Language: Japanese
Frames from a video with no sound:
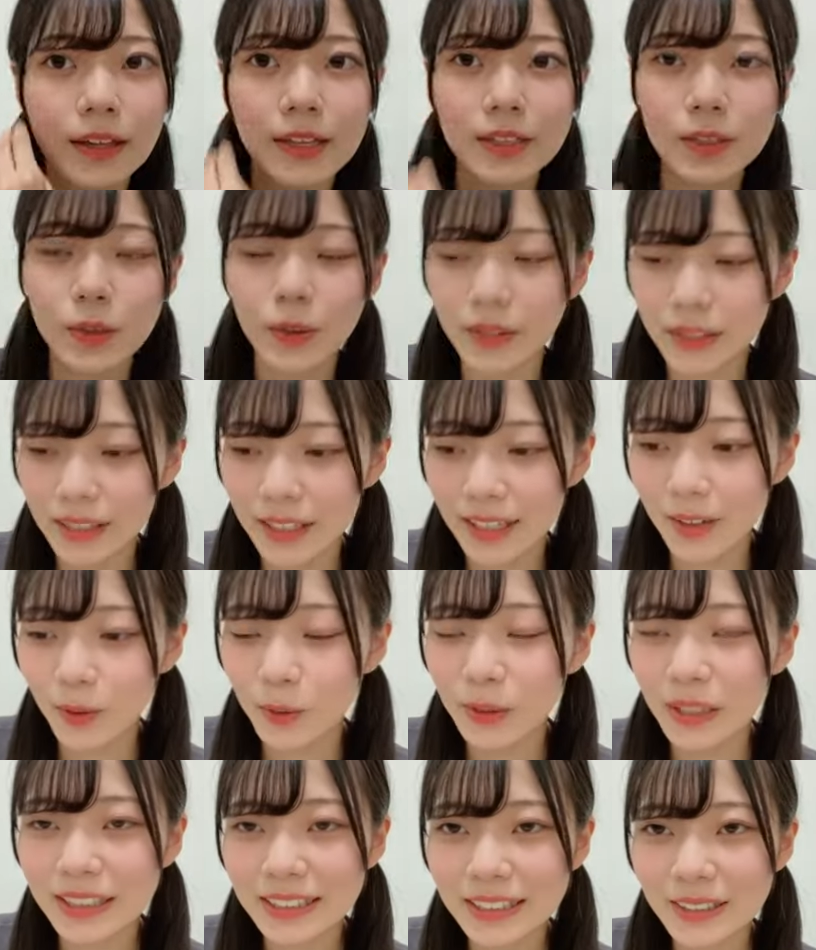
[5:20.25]
それで
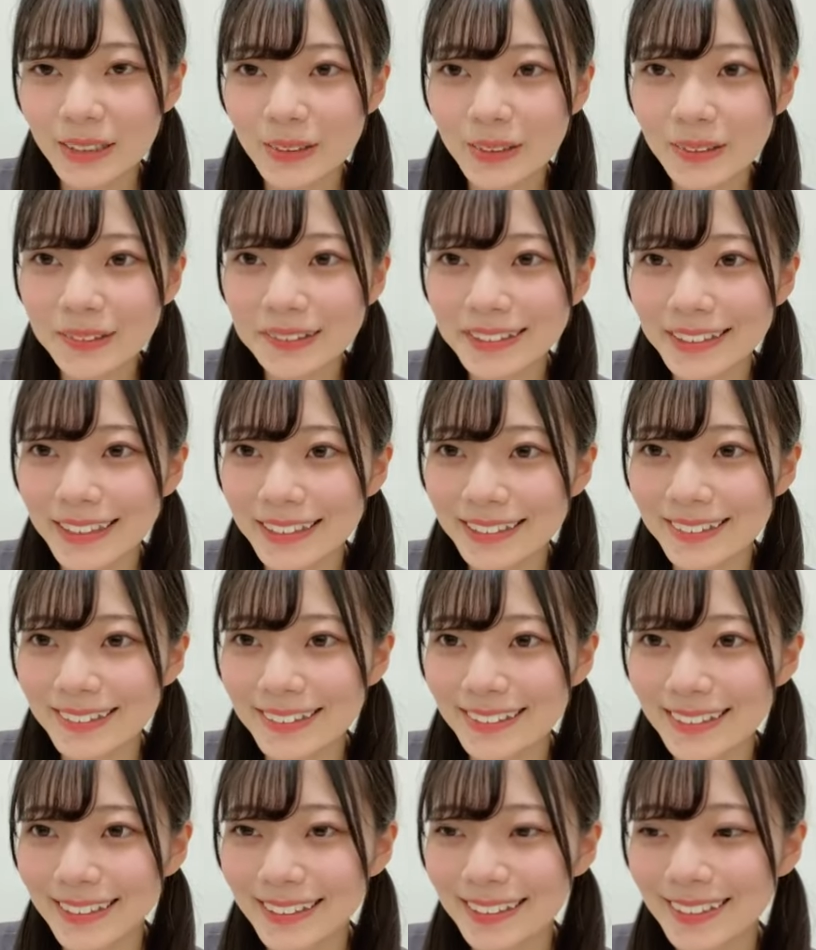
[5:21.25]
同じ曲をやる
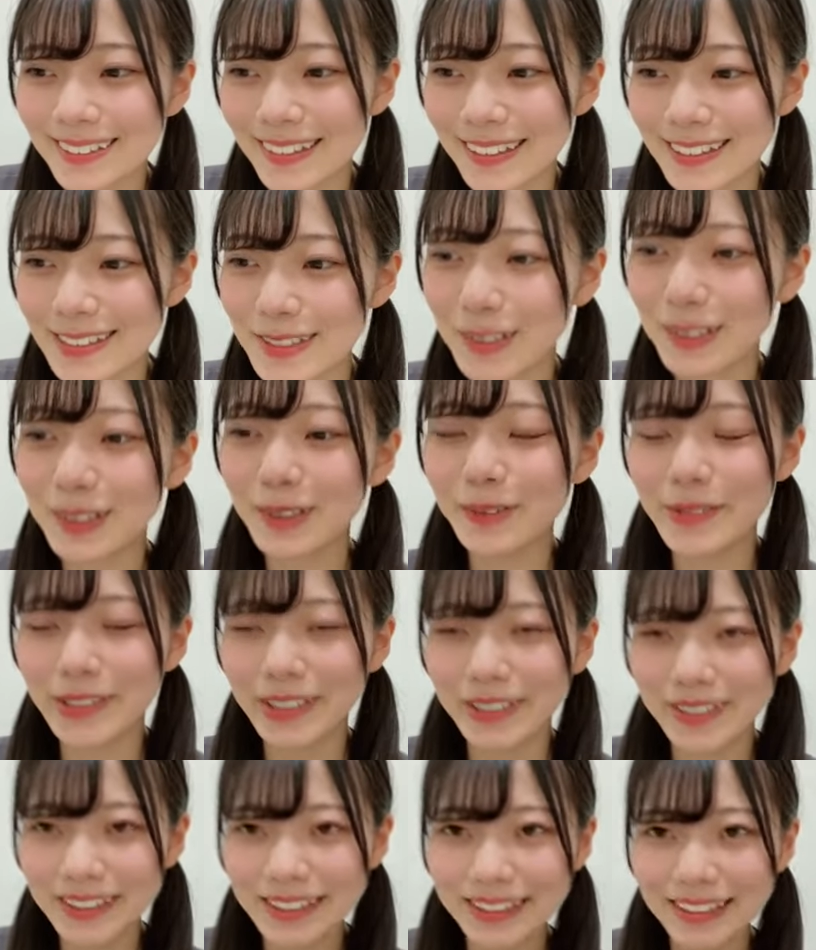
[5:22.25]
やるのかそれとも
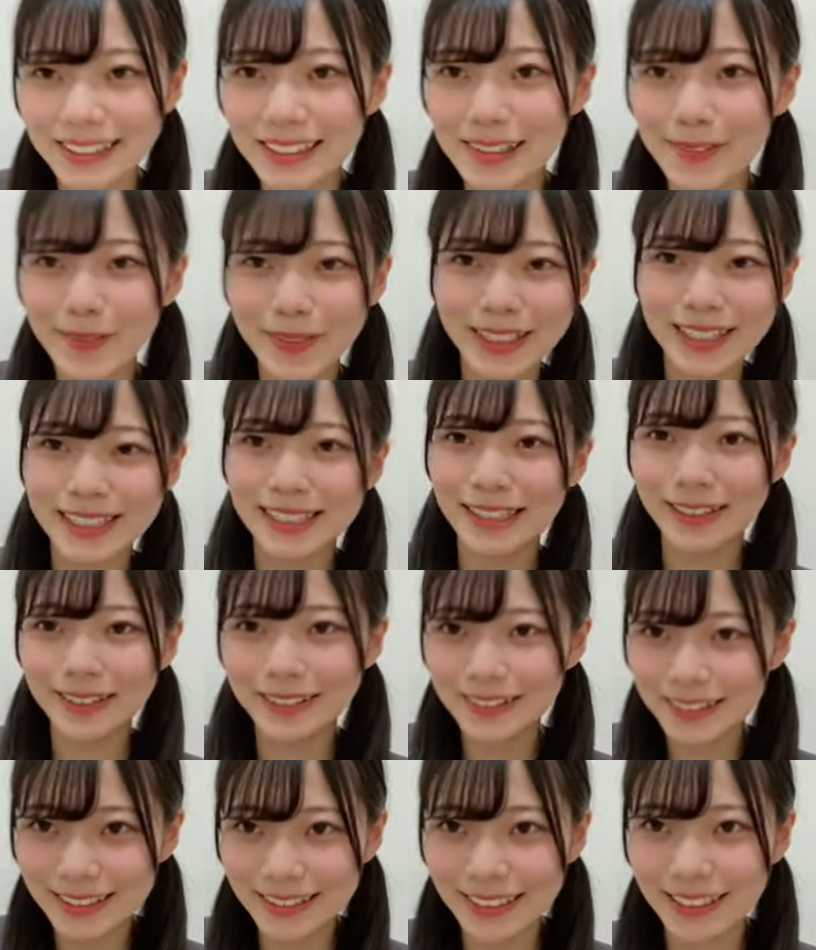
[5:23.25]
ユニットがまた
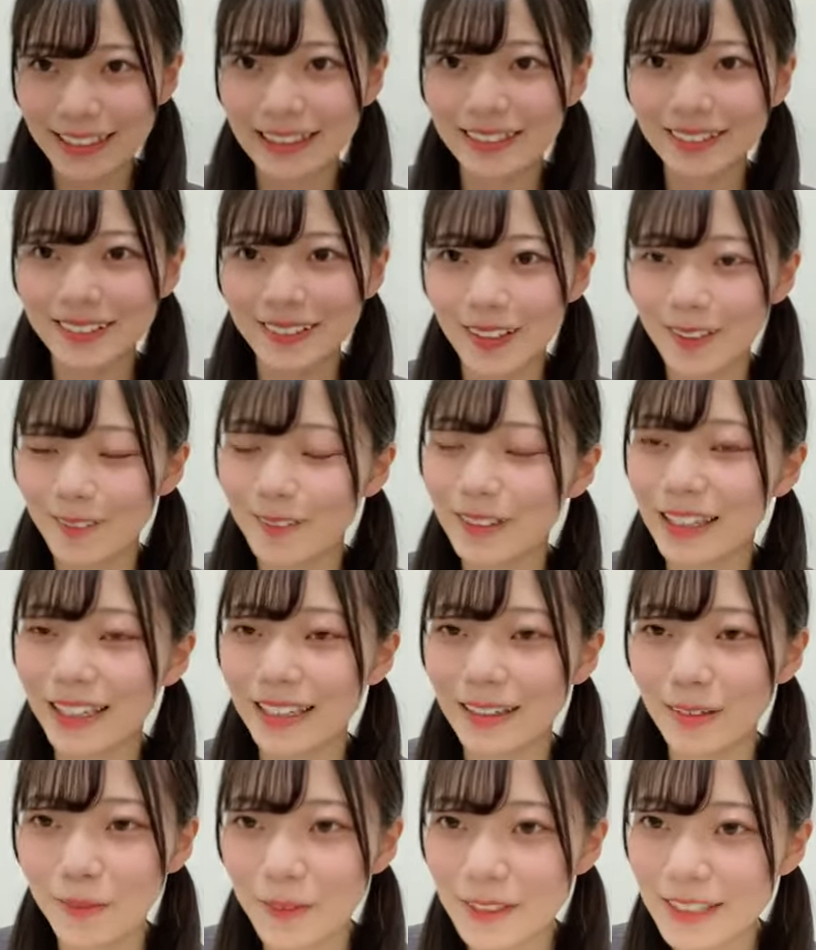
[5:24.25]
シャッフルされるのかみたい
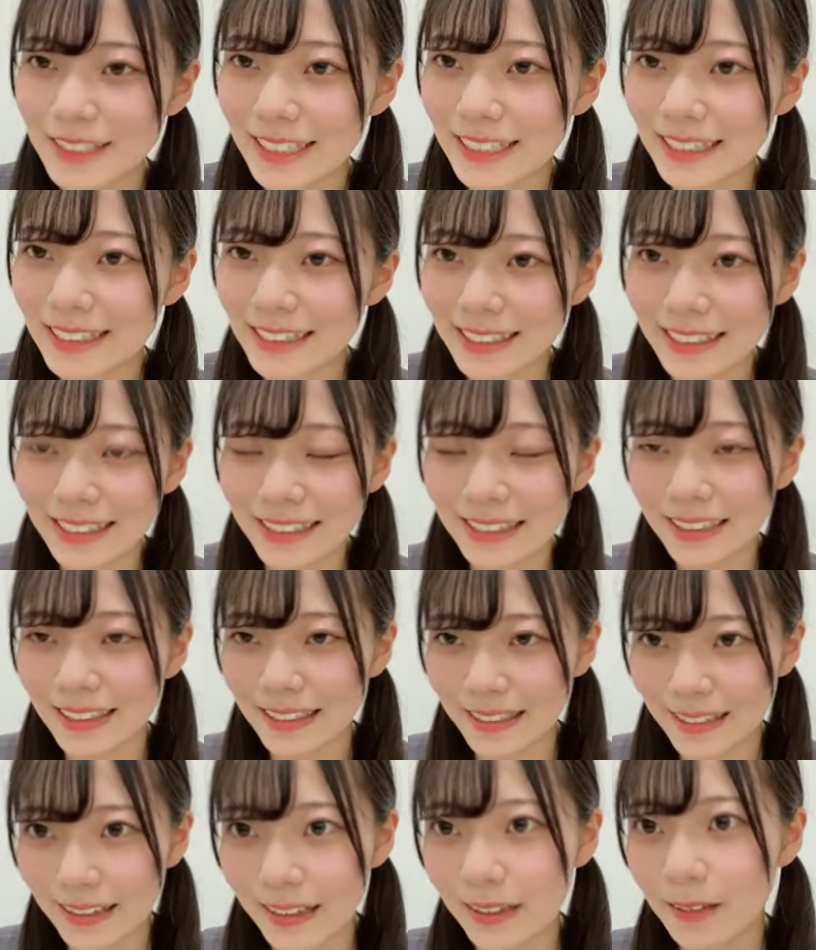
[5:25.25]
なめっちゃ気になって
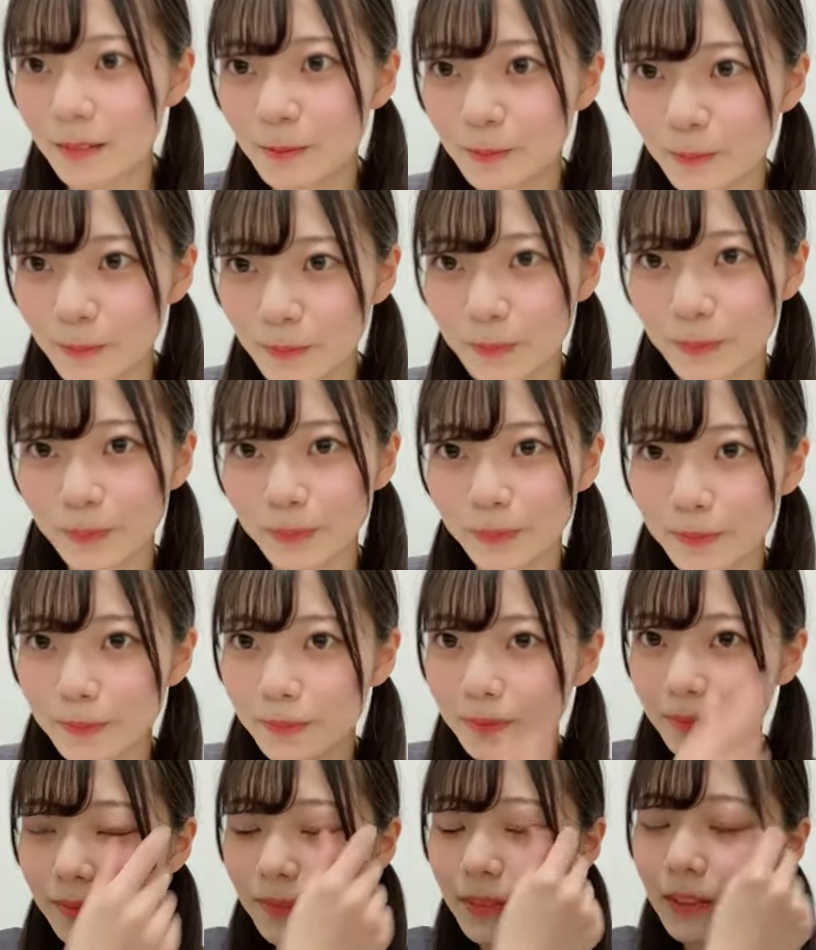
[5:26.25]
て
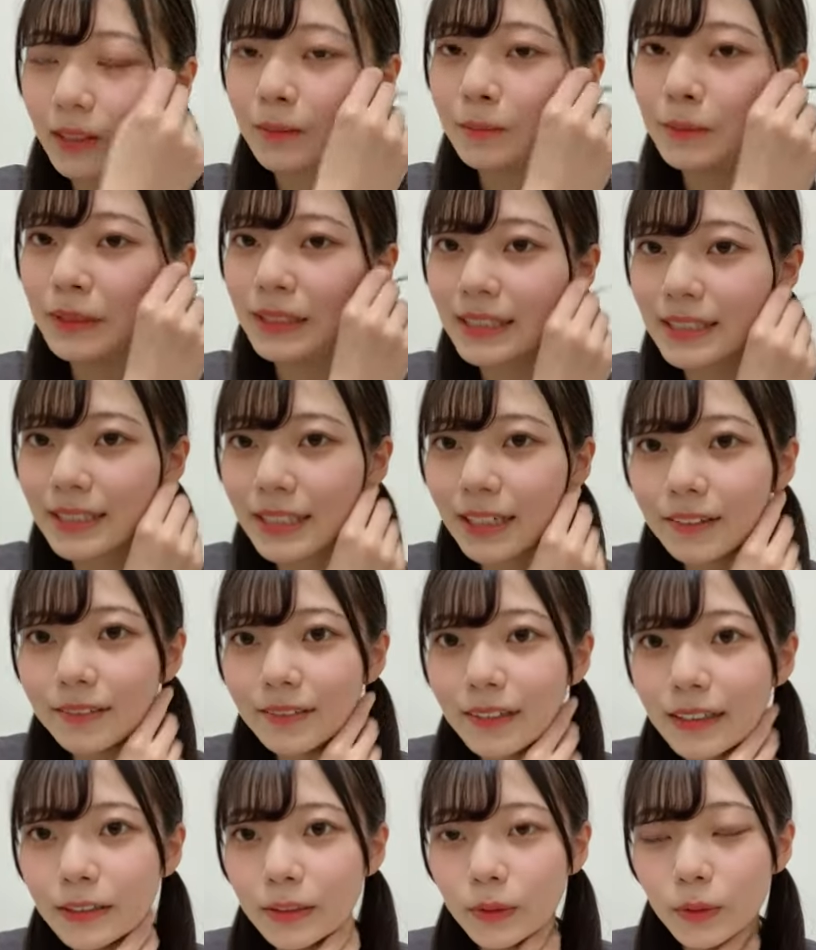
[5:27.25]
皆さん
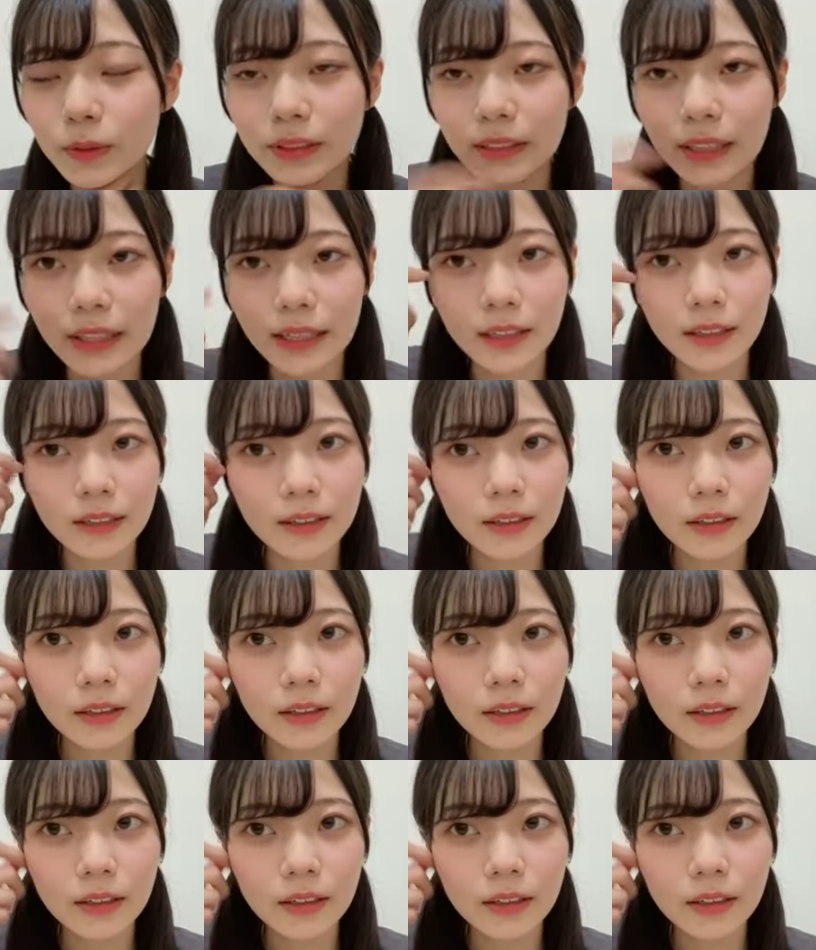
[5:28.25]
はどんな